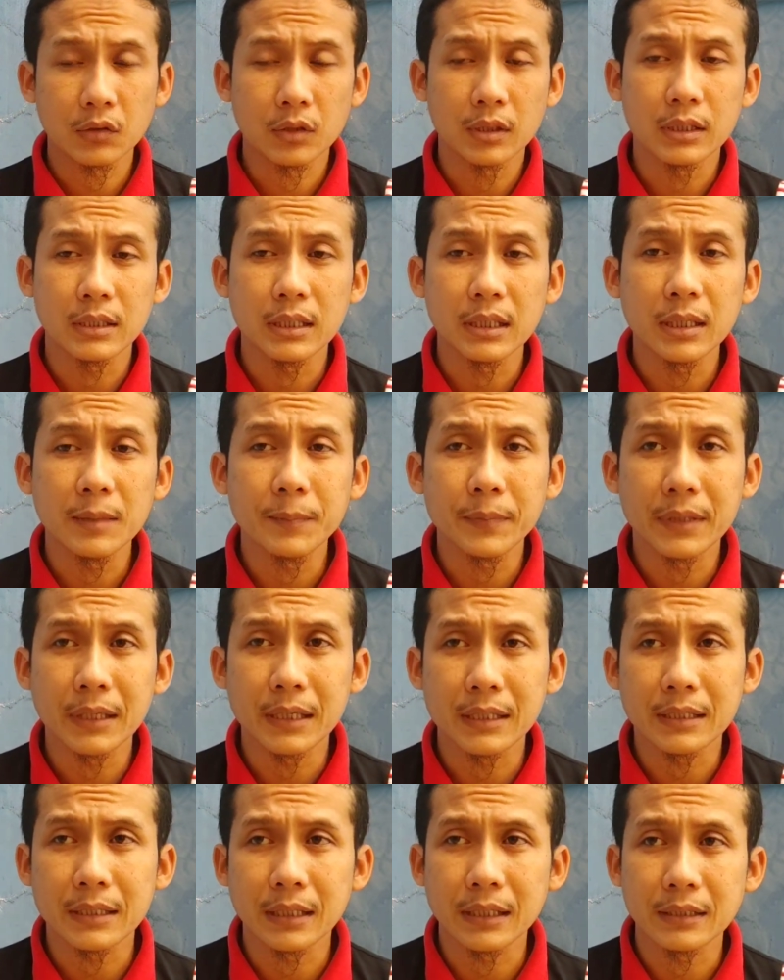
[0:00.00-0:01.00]
kondisi
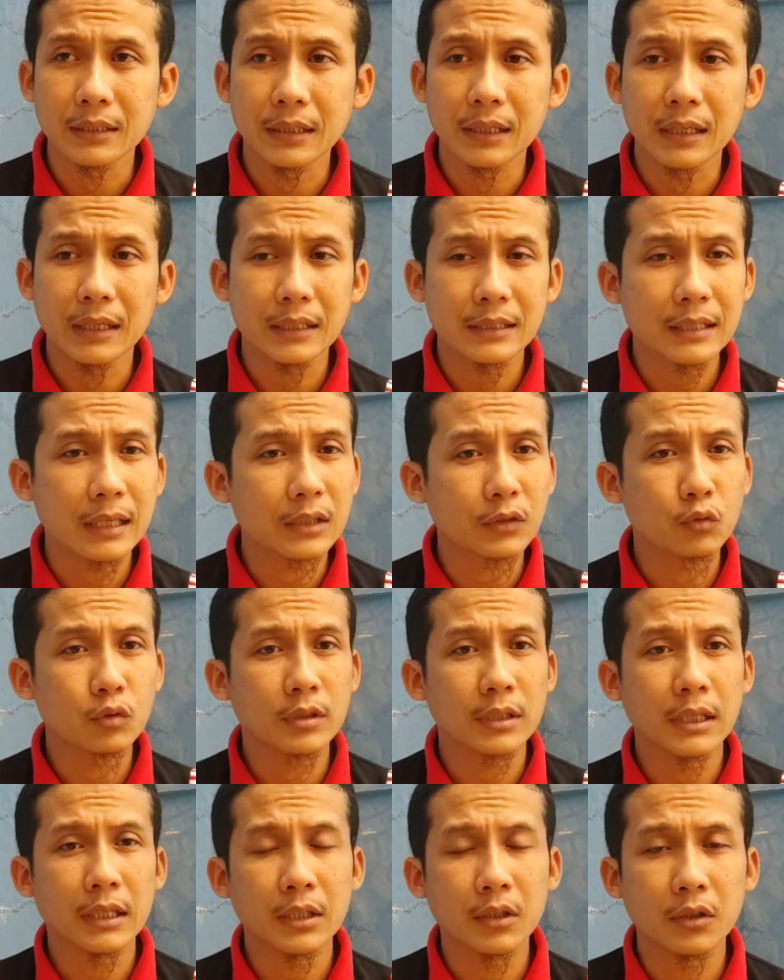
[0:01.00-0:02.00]
biasanya satu
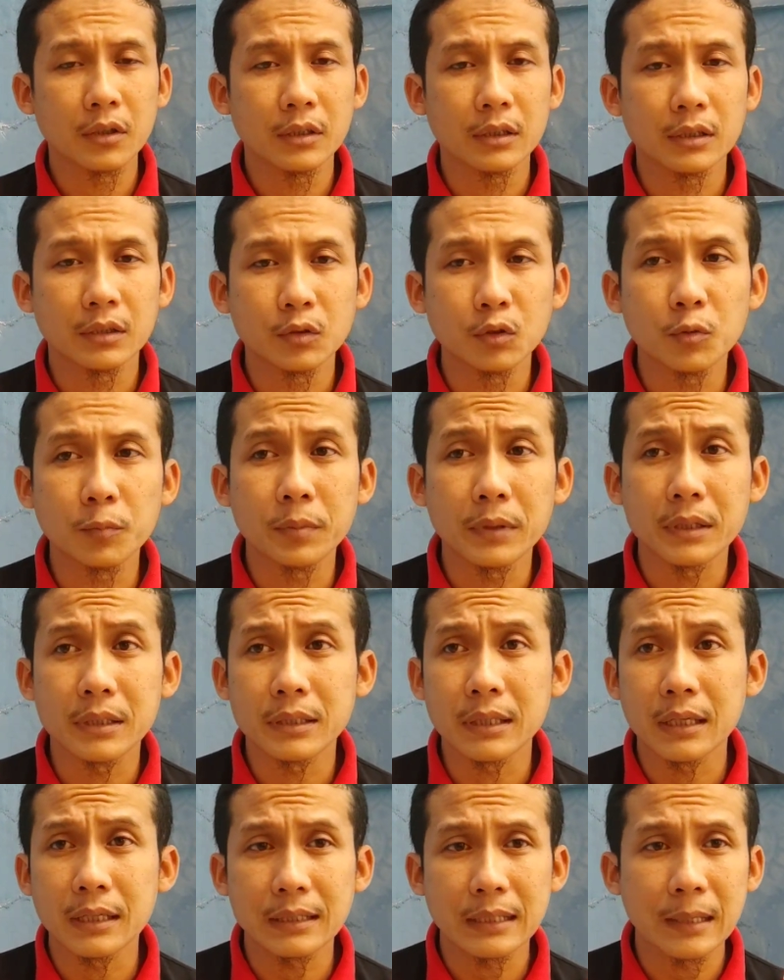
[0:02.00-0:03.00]
sendok itu
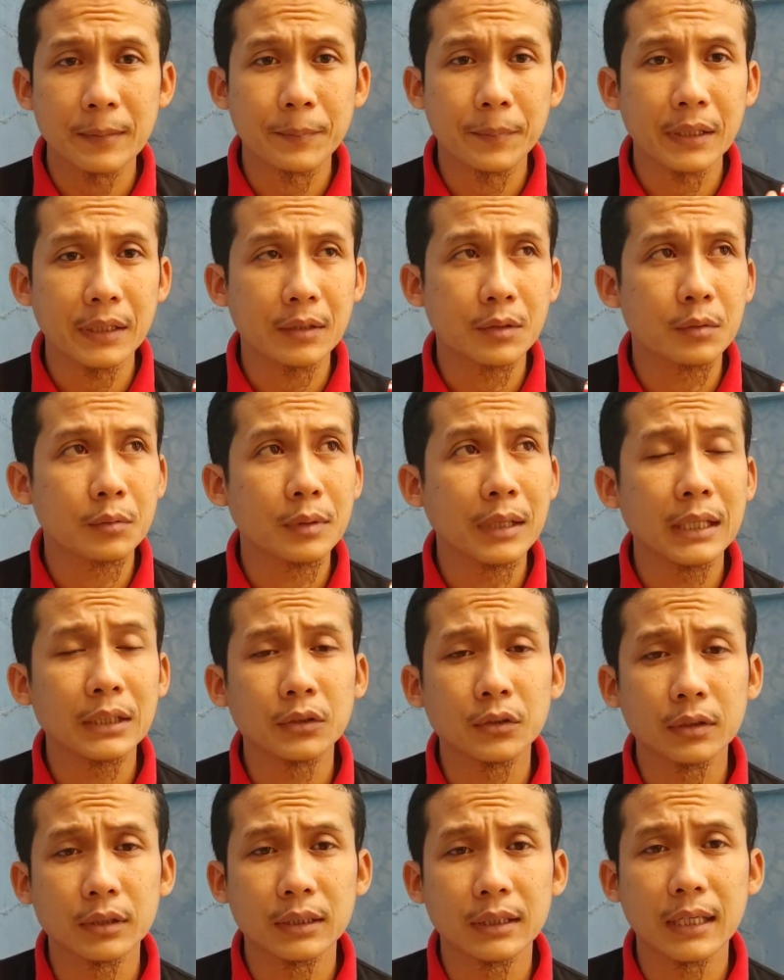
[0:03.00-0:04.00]
bisa sampai
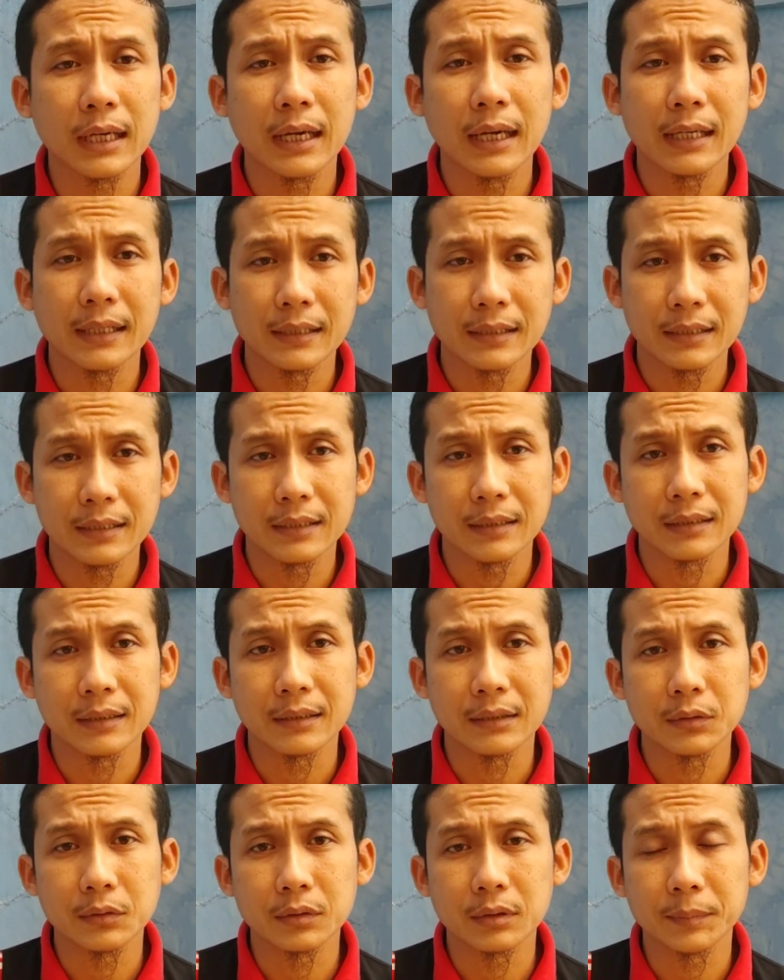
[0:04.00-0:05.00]
dua atau tiga hari,
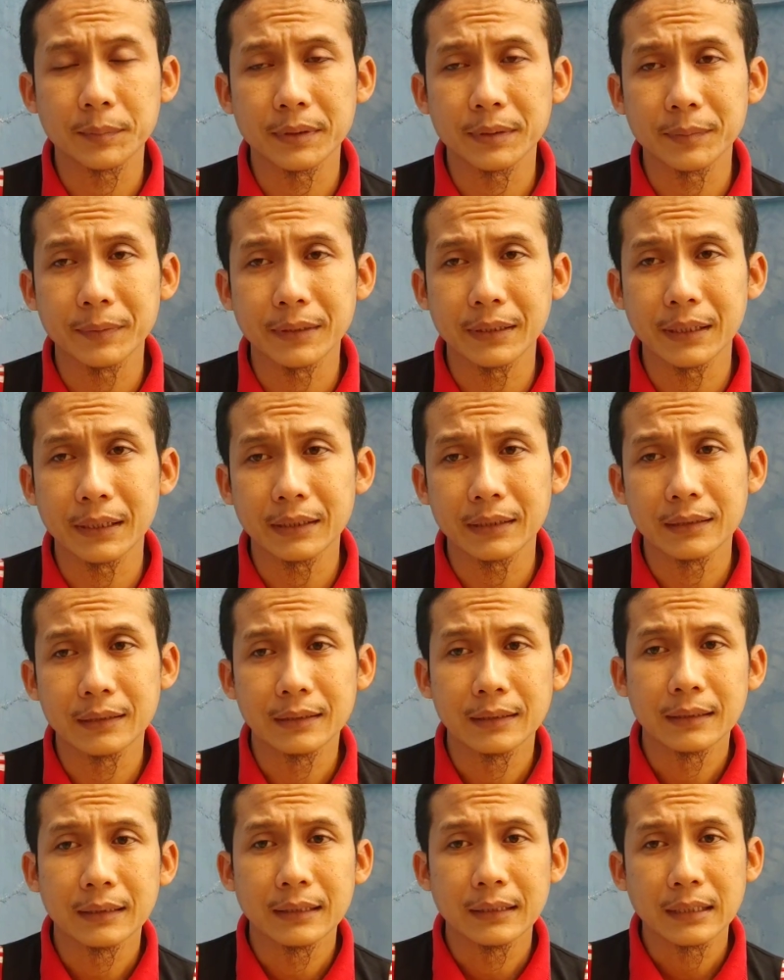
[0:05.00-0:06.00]
gitu teman-teman ya.
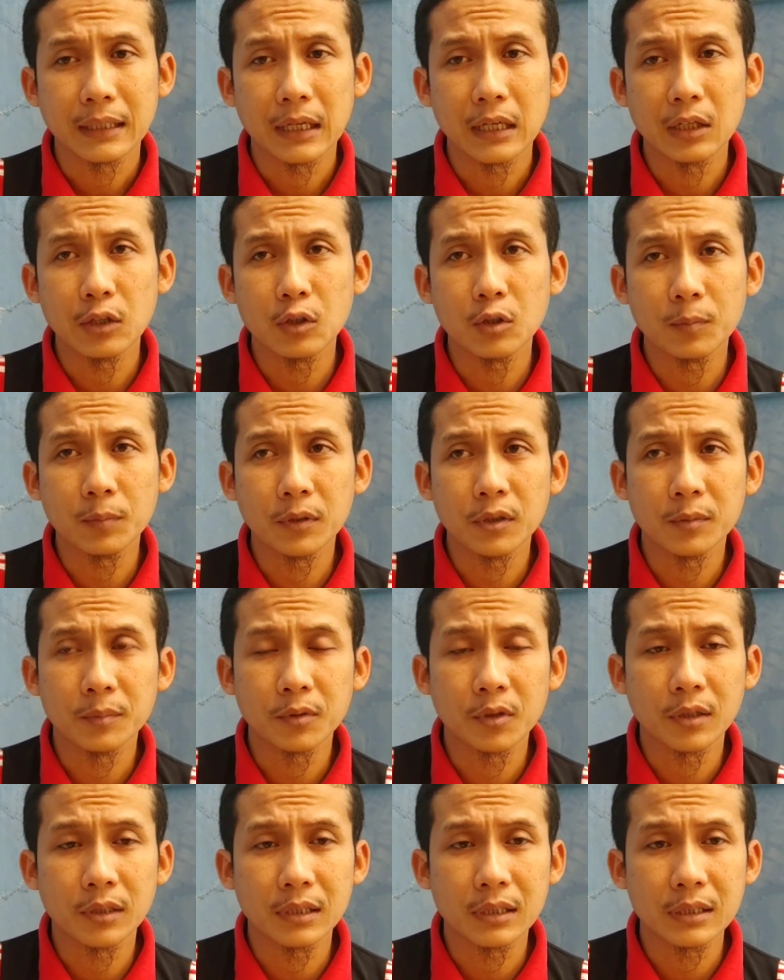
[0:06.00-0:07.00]
Kalau belum
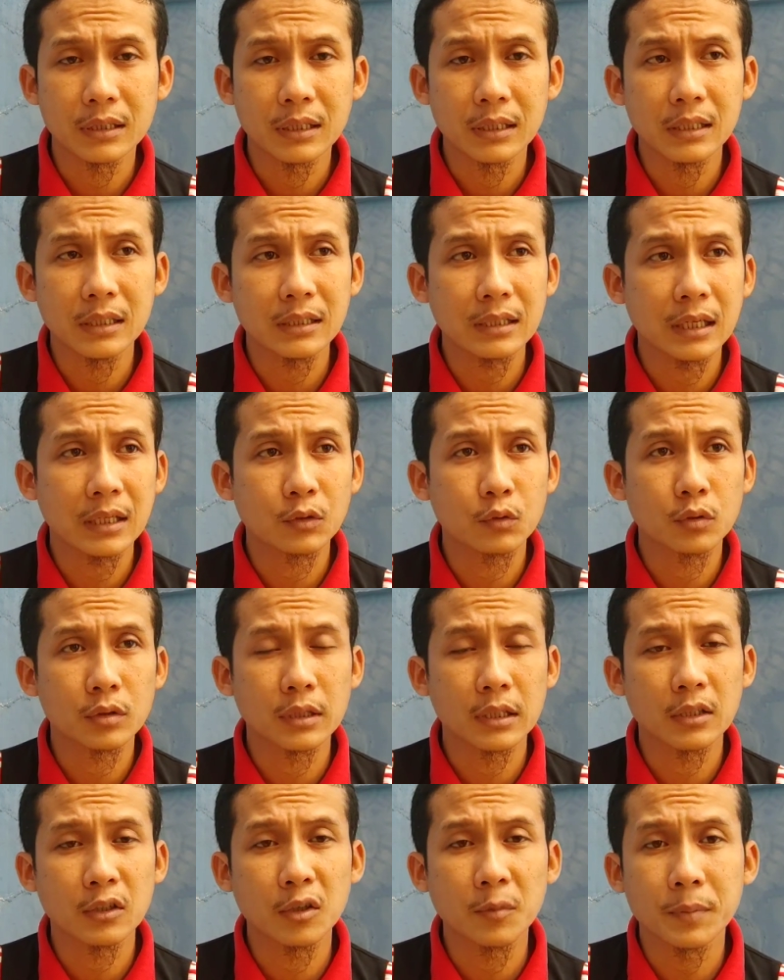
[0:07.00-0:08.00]
kondisi satu
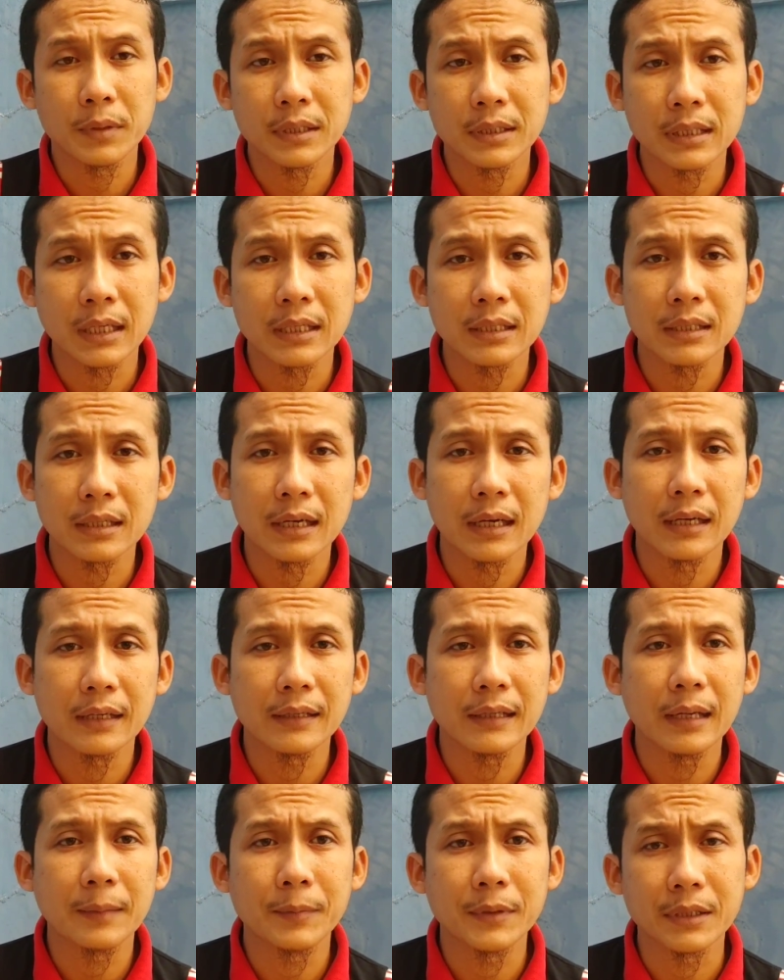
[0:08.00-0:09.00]
sendok bisa
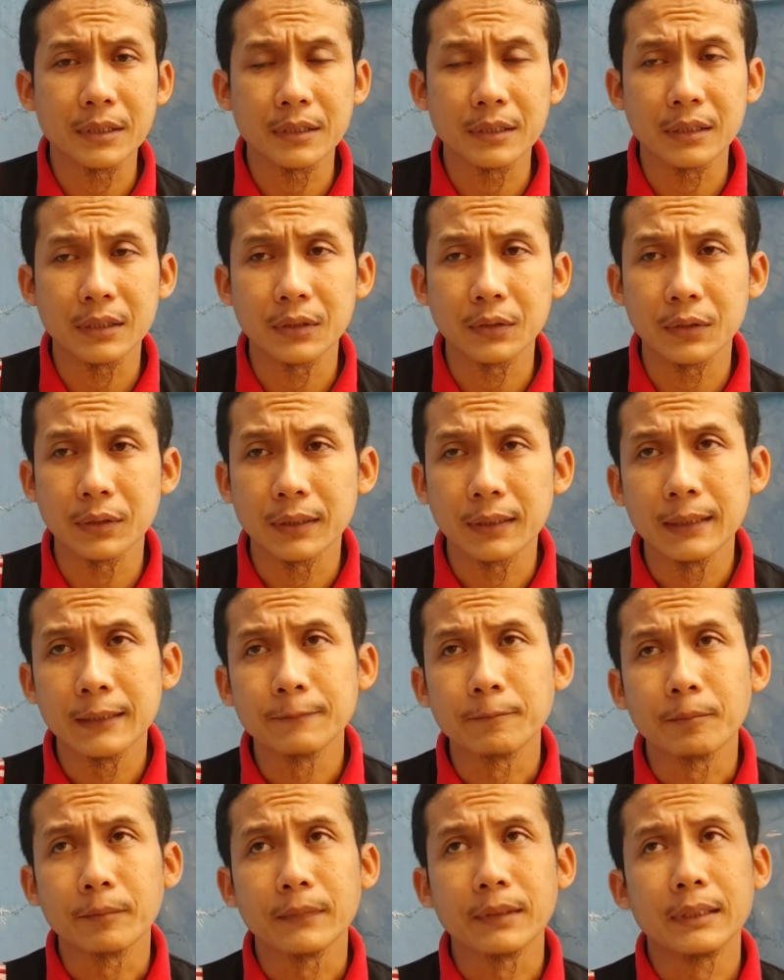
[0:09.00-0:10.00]
sehari habis gitu.
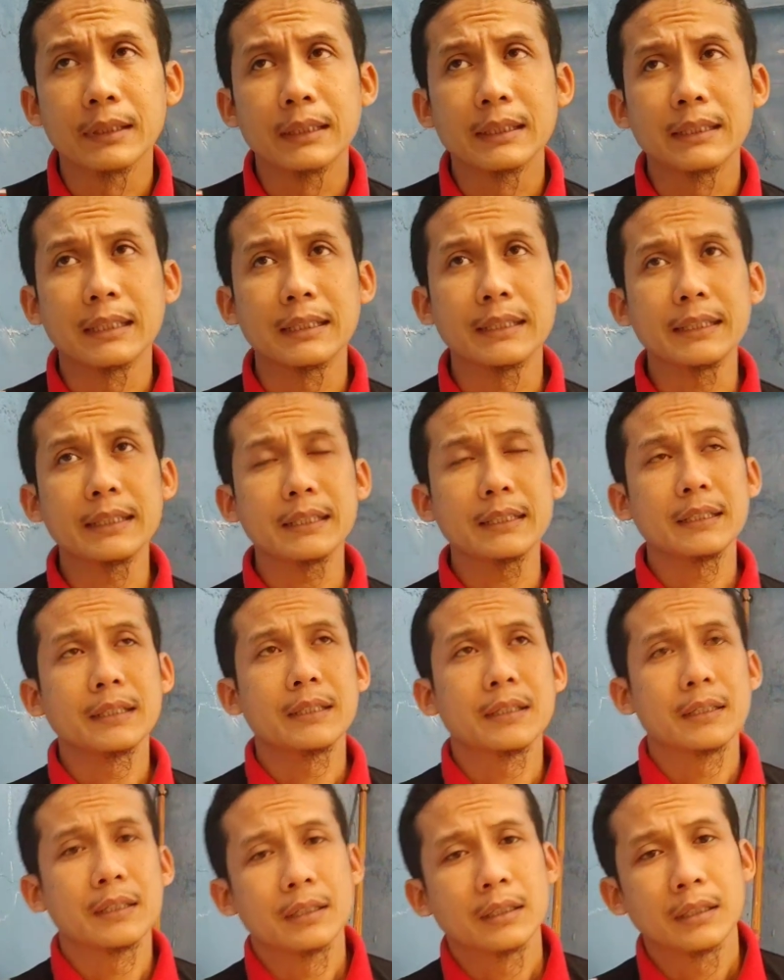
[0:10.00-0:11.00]
Jadi
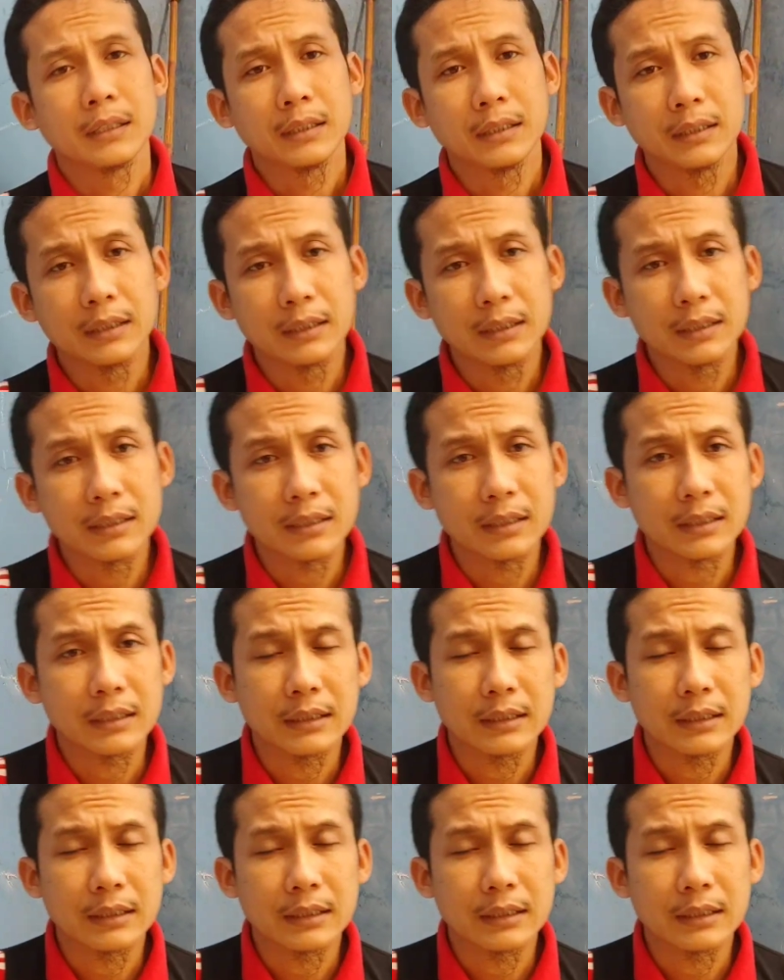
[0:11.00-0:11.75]
eh,